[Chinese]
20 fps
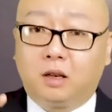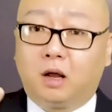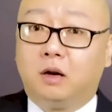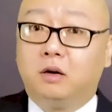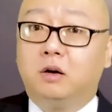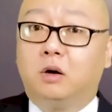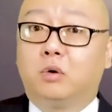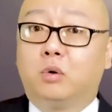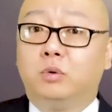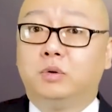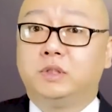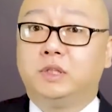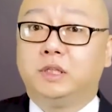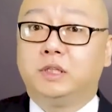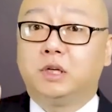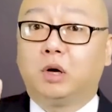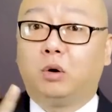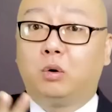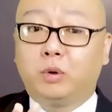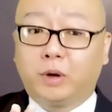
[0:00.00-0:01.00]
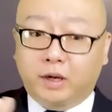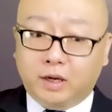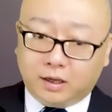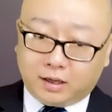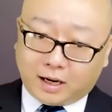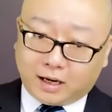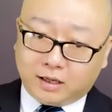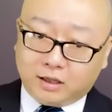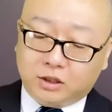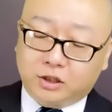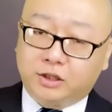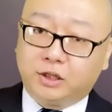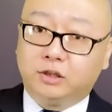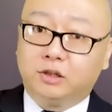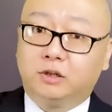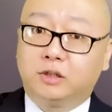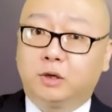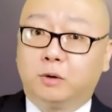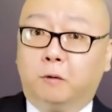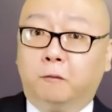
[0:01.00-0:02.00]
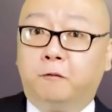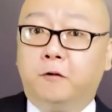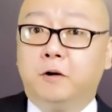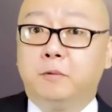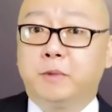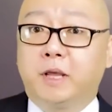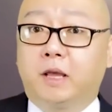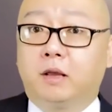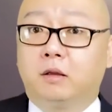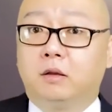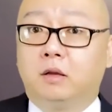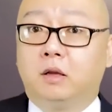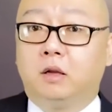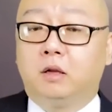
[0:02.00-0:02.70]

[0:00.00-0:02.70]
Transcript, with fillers: 冷热空气交汇啊，形成这种风面。